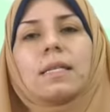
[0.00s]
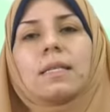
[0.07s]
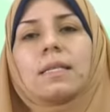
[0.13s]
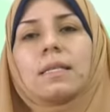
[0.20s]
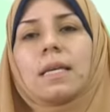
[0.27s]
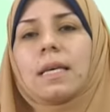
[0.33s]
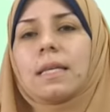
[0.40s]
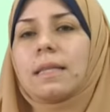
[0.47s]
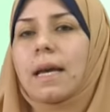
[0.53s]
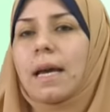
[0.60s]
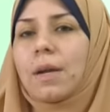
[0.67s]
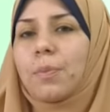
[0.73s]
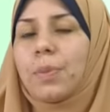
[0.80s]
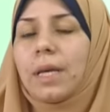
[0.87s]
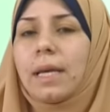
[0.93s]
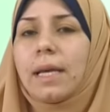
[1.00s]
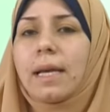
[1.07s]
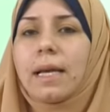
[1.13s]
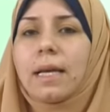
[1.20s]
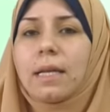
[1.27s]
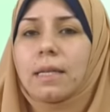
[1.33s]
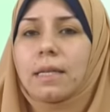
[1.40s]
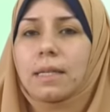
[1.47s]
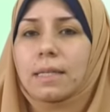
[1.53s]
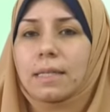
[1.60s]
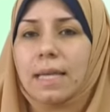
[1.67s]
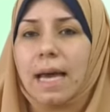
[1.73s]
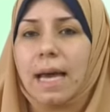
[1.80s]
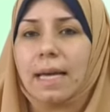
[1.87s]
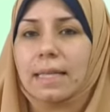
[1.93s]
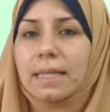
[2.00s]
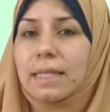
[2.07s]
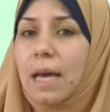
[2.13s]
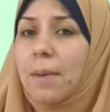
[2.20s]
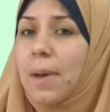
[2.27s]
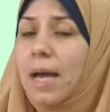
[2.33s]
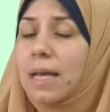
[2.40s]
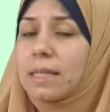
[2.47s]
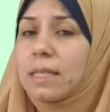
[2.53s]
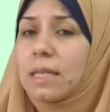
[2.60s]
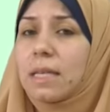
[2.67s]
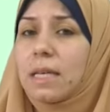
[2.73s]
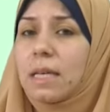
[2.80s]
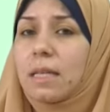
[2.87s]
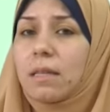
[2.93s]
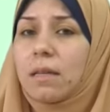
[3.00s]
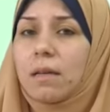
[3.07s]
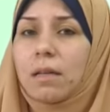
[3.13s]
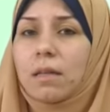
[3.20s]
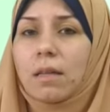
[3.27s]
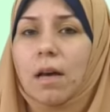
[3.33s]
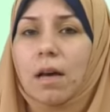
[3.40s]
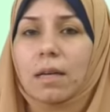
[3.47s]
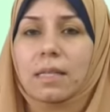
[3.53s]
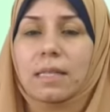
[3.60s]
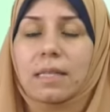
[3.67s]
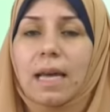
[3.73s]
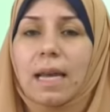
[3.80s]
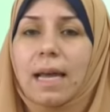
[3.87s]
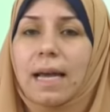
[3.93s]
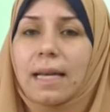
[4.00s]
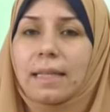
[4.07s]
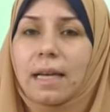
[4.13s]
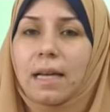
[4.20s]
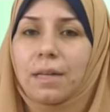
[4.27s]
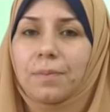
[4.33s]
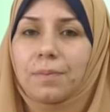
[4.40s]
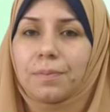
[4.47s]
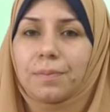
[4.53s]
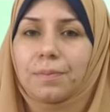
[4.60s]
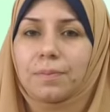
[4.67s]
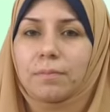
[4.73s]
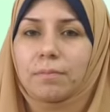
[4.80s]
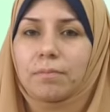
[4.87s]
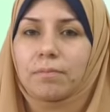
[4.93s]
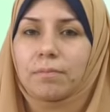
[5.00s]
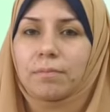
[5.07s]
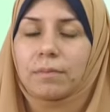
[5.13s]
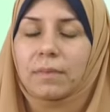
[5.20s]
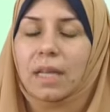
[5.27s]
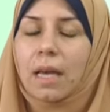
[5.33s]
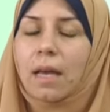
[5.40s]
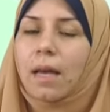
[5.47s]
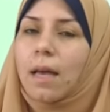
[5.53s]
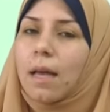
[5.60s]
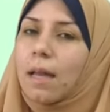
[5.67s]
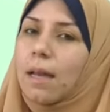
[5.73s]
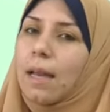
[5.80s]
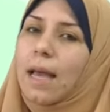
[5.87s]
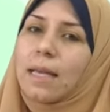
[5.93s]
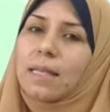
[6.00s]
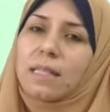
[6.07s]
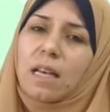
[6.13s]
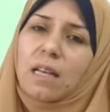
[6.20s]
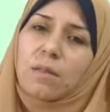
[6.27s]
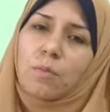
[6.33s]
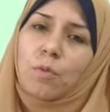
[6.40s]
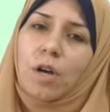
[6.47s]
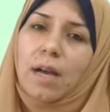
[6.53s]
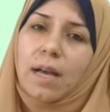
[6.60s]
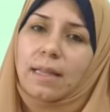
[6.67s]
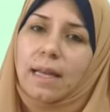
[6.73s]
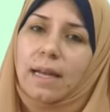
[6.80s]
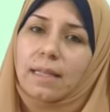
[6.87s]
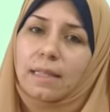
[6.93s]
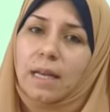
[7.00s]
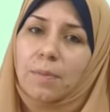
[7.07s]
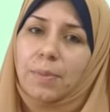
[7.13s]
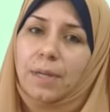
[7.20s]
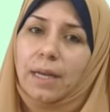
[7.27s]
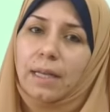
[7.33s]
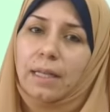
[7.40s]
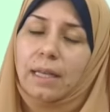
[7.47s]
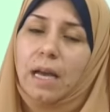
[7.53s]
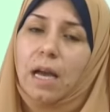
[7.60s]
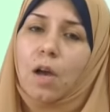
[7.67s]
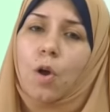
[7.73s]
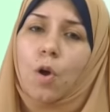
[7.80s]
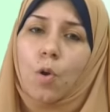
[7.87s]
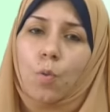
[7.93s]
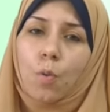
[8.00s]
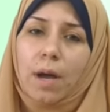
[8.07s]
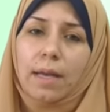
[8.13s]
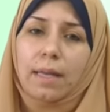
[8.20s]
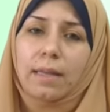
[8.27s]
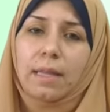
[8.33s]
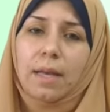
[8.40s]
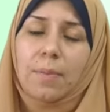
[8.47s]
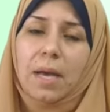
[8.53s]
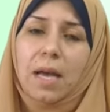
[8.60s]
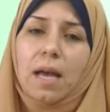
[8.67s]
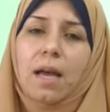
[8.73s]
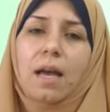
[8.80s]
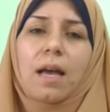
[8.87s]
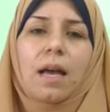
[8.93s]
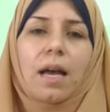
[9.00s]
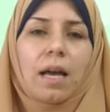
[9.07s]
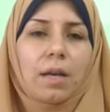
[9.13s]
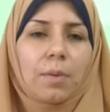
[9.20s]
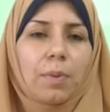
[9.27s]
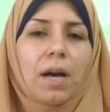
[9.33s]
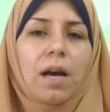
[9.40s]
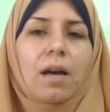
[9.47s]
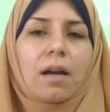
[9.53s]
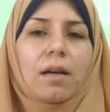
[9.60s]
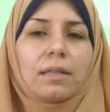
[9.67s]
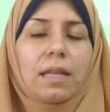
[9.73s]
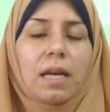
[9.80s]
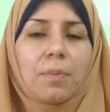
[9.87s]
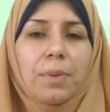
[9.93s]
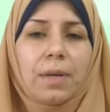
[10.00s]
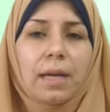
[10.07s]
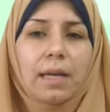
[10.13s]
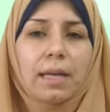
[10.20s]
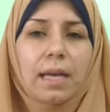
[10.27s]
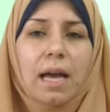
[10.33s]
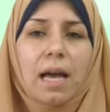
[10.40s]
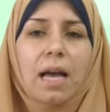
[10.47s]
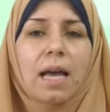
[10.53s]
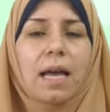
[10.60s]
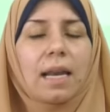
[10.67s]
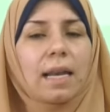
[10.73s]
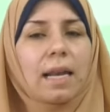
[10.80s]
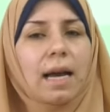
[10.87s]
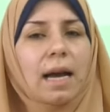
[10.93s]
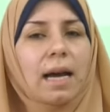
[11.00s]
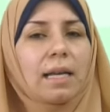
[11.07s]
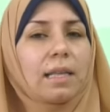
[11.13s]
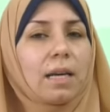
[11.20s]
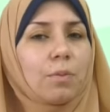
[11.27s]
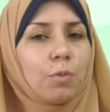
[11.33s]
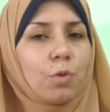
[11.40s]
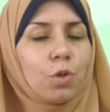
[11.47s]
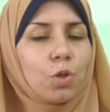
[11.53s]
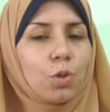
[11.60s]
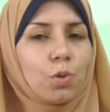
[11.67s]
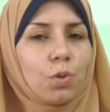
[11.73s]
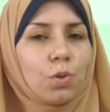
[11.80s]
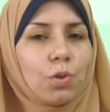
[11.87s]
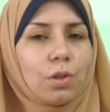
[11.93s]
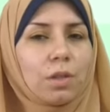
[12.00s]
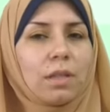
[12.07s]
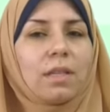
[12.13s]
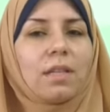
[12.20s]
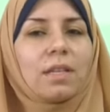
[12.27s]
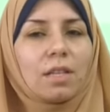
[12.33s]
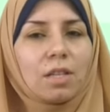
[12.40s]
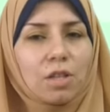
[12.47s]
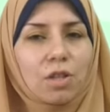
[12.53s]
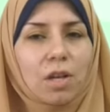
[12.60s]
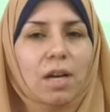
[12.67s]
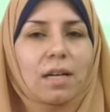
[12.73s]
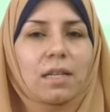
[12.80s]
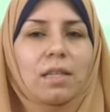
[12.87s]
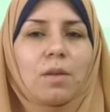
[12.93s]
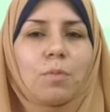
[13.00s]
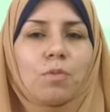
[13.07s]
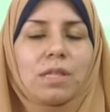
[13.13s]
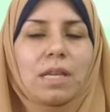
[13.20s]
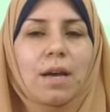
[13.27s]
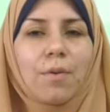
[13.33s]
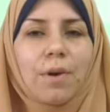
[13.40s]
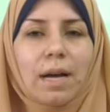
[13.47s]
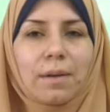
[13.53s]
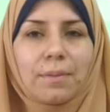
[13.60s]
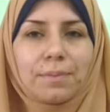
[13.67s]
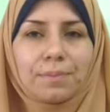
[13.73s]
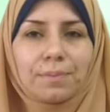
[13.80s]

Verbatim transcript: س تربيع زائد سبعة س ناقص ثلاثة ليست معادلة تربيعية وإنما عبارة تربيعية لعدم وجود إشارة المساواة